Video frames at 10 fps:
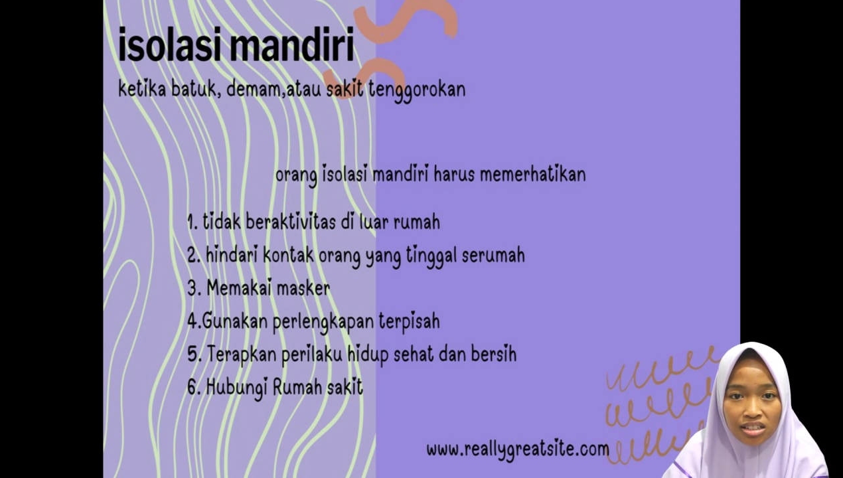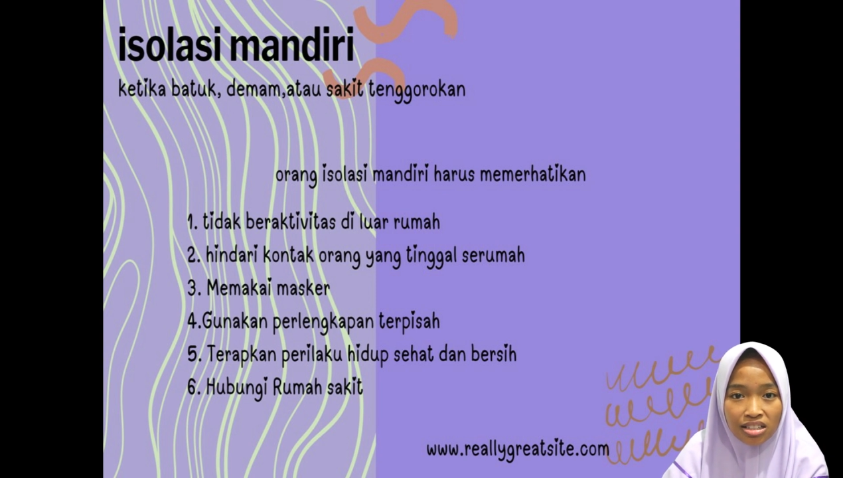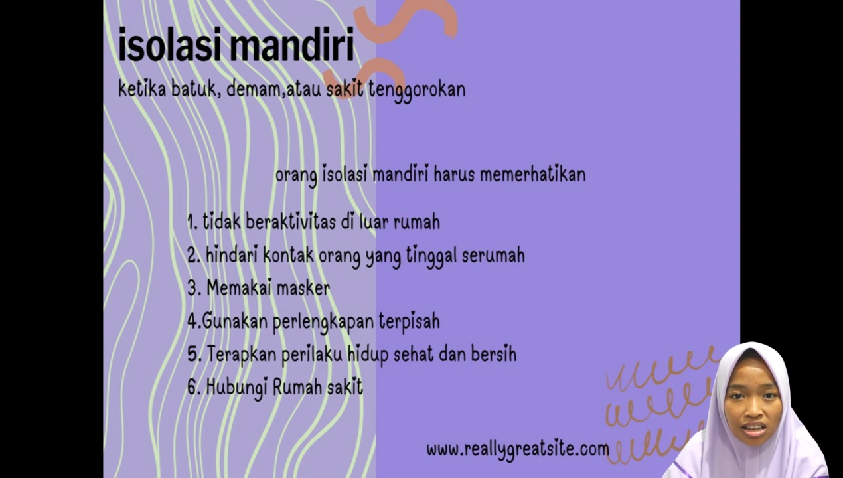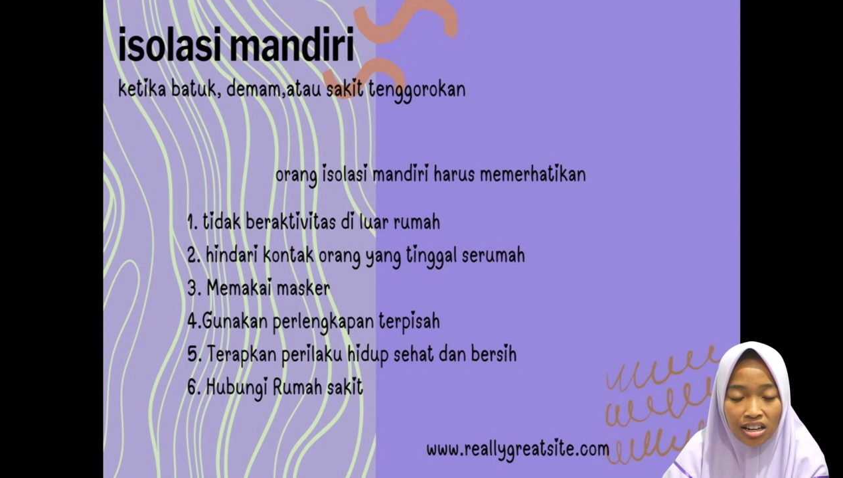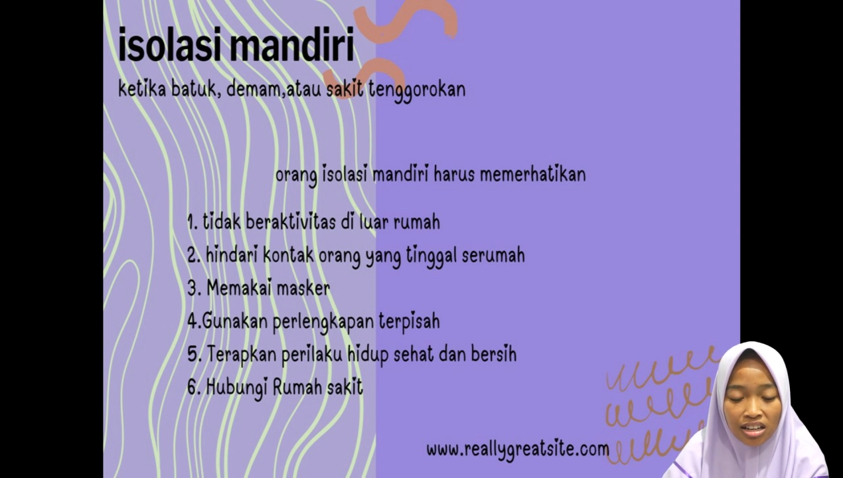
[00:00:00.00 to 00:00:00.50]

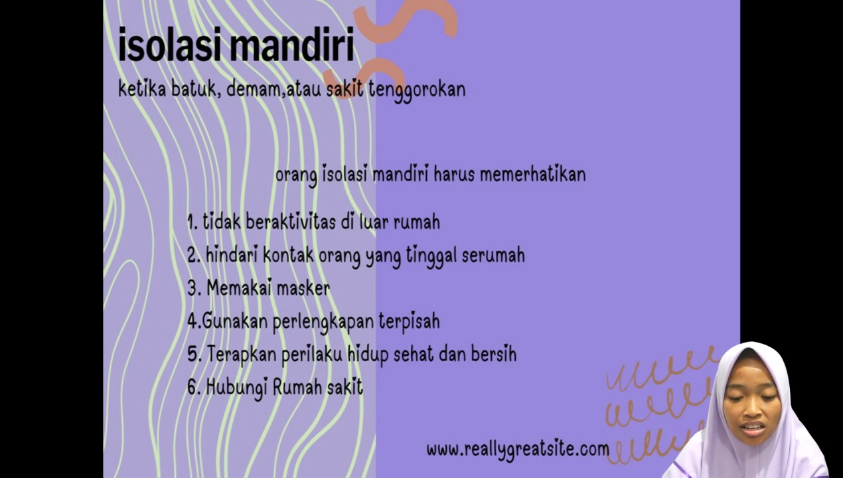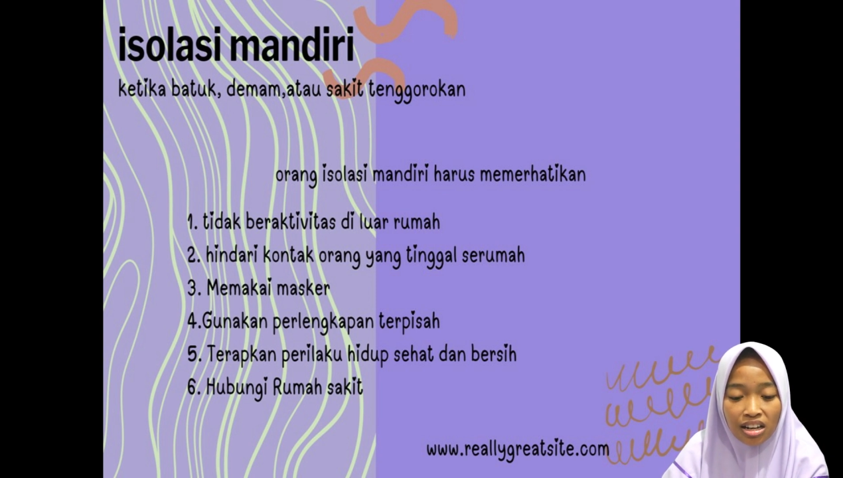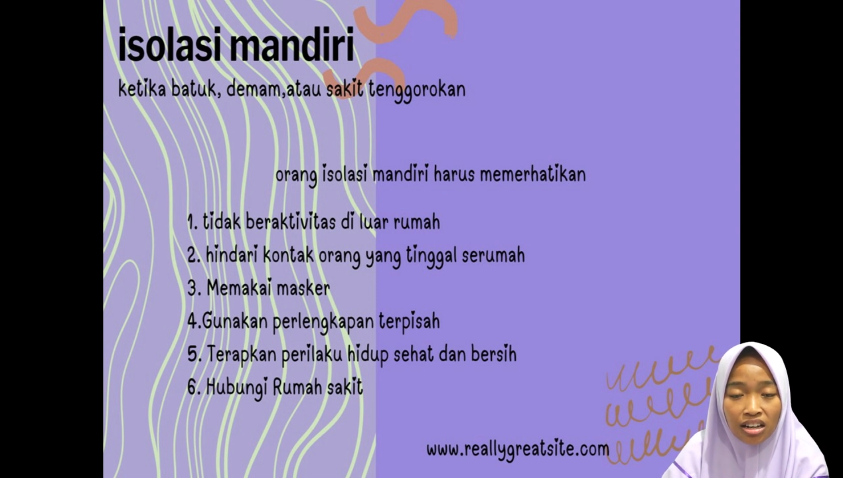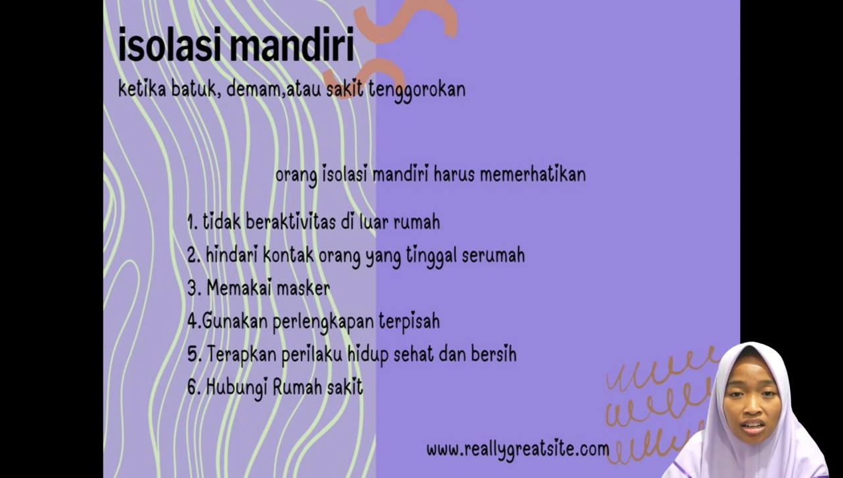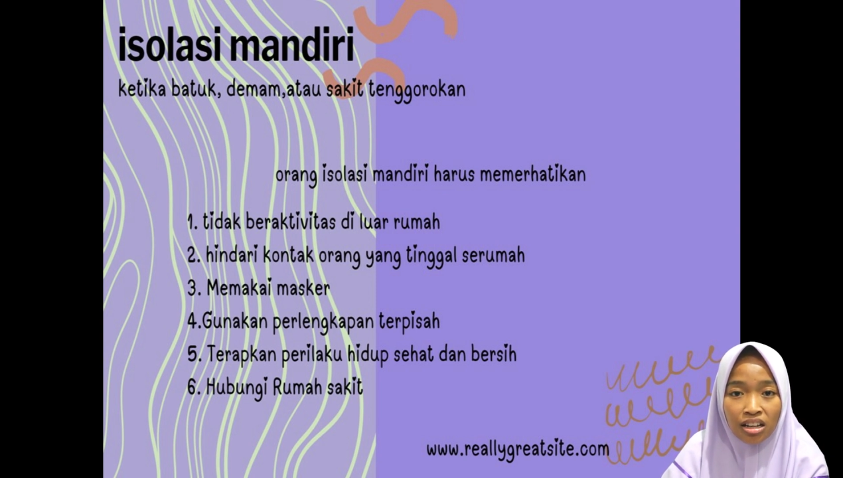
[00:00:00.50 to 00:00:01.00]
gejala
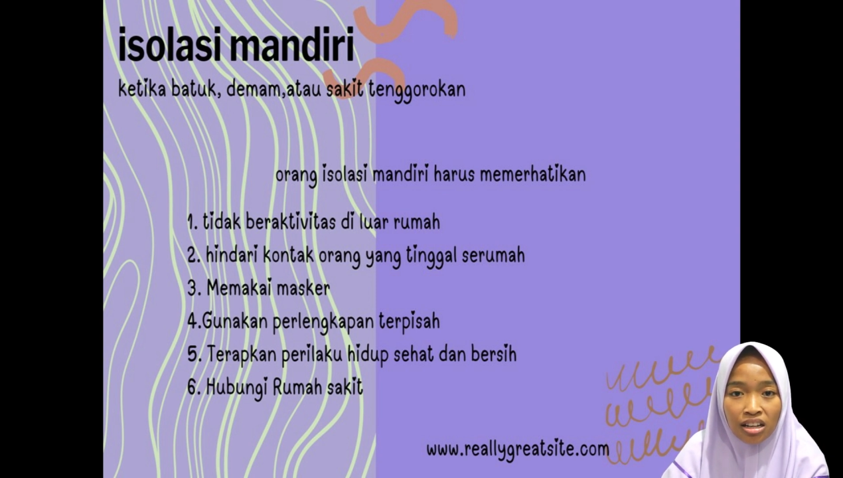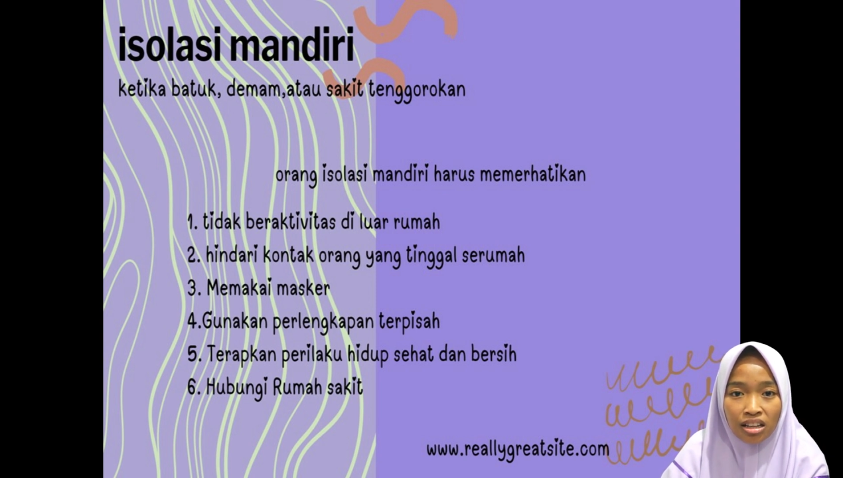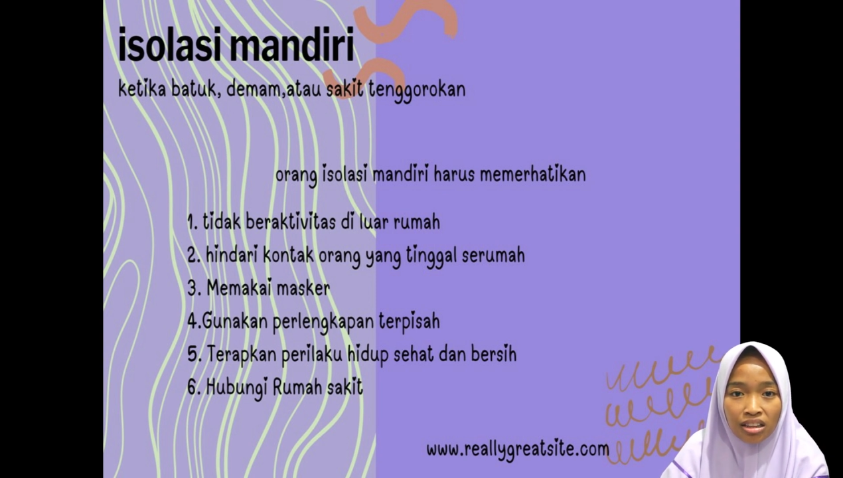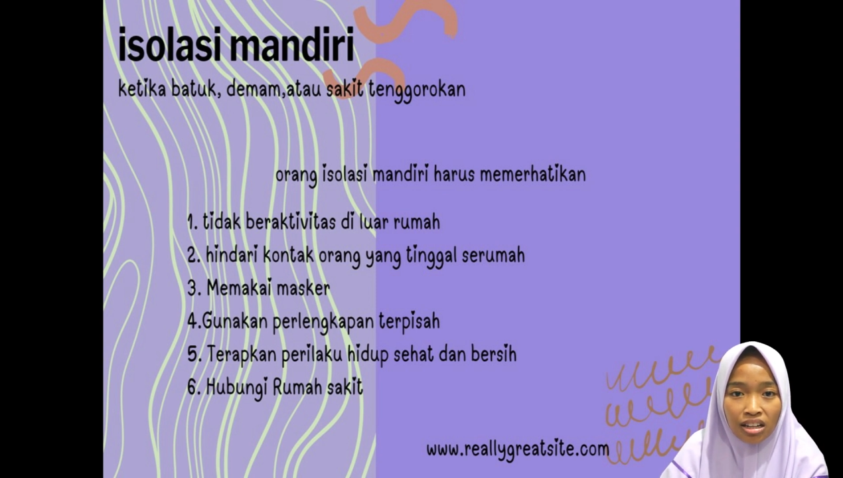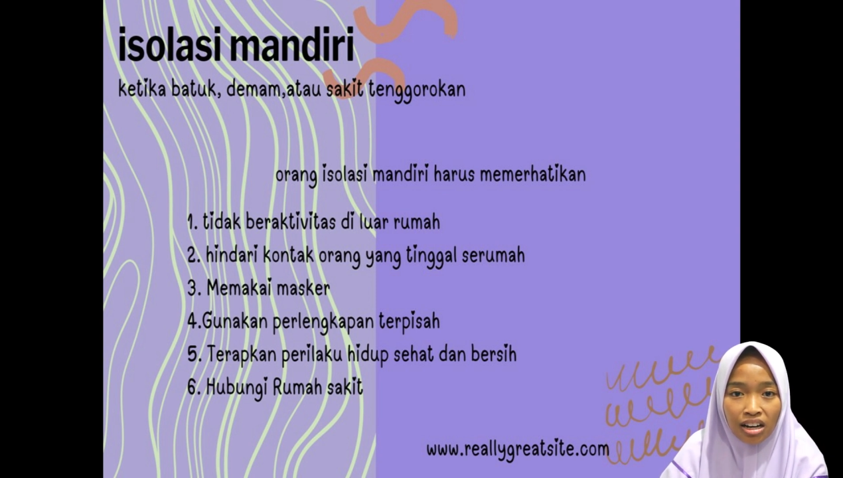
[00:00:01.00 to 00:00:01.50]
yang
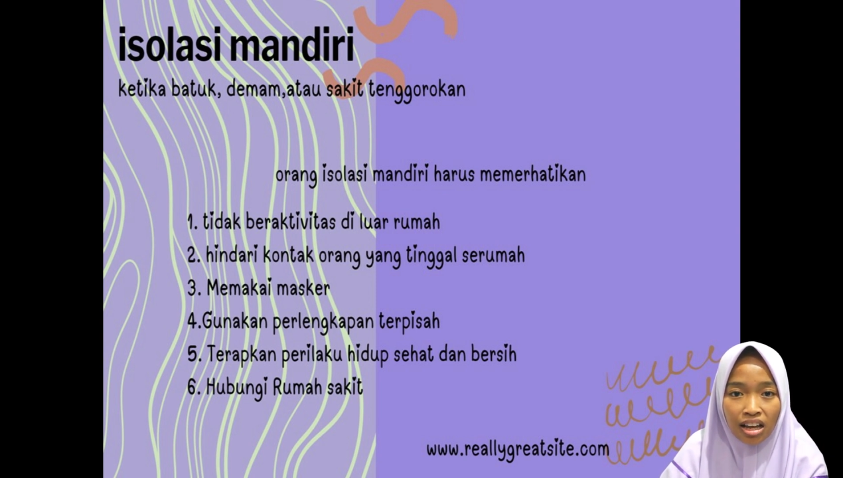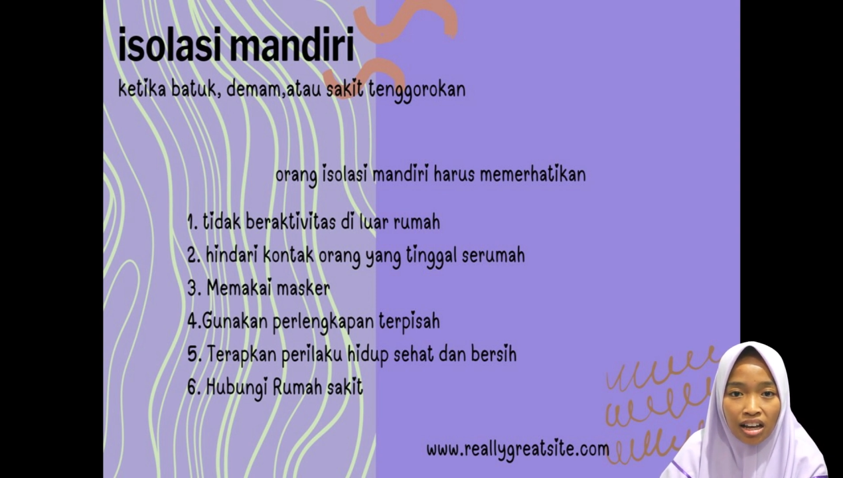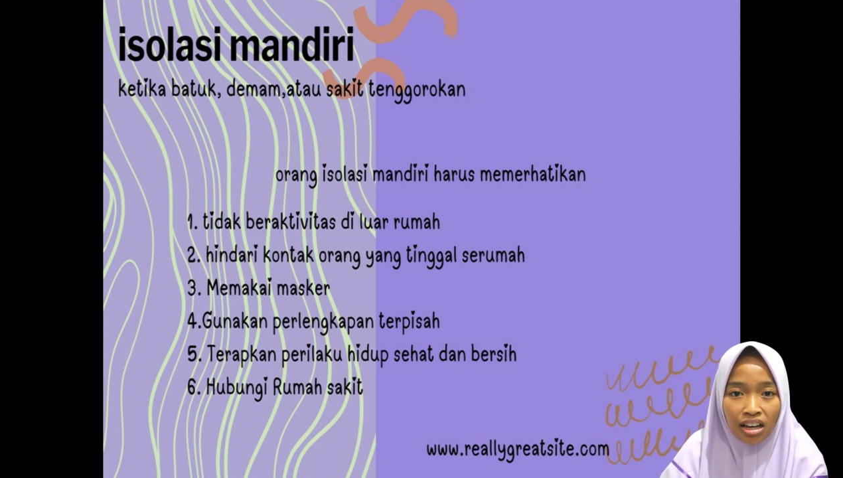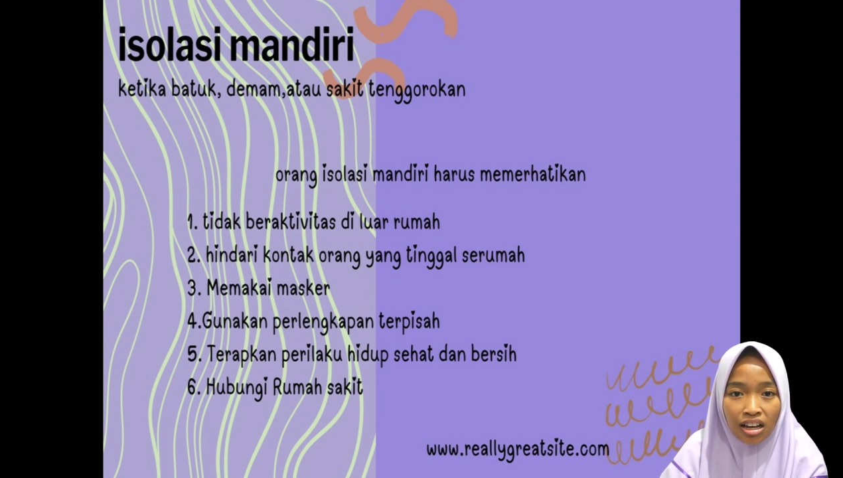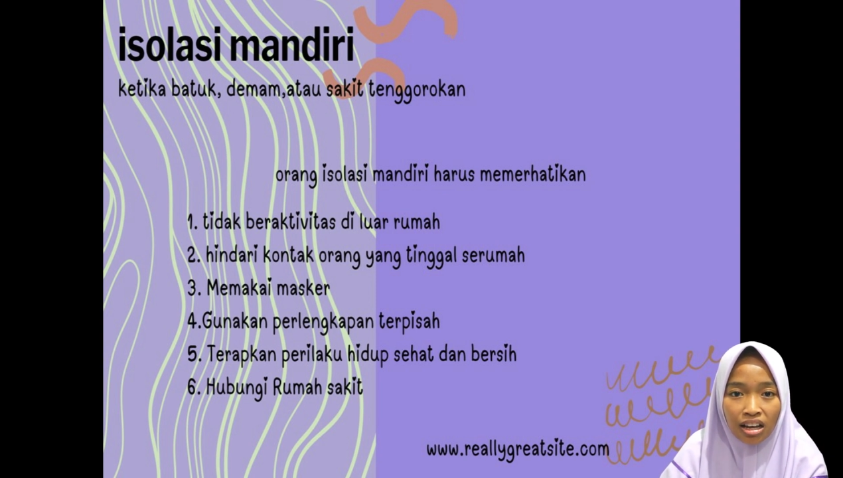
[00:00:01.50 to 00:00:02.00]
telah